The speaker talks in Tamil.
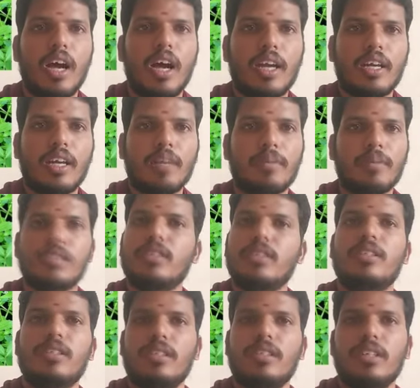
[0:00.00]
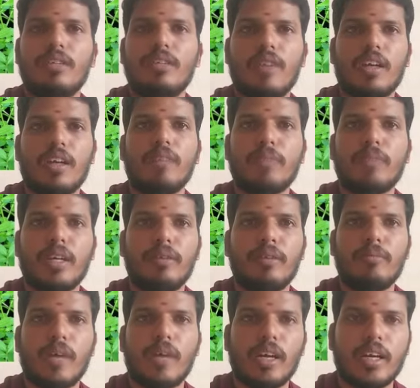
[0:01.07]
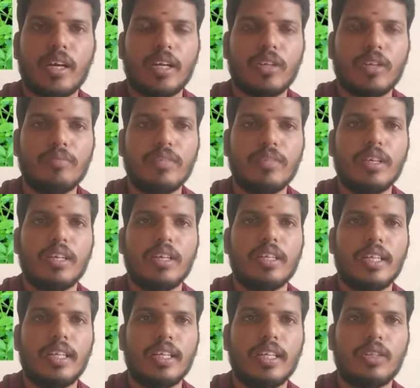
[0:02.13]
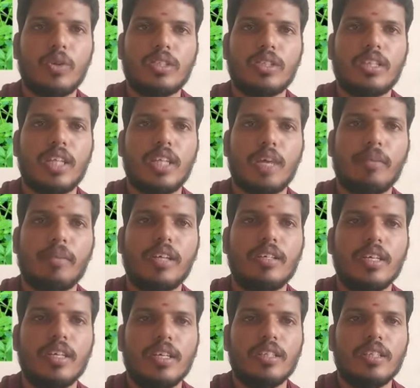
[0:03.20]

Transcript: ஹண்ட்ரட் பர்சன்ட் நிவாரணம் கண்டிப்பாக கிடைக்கும் இதில் எந்த ஒரு சந்தேகமும் இல்லை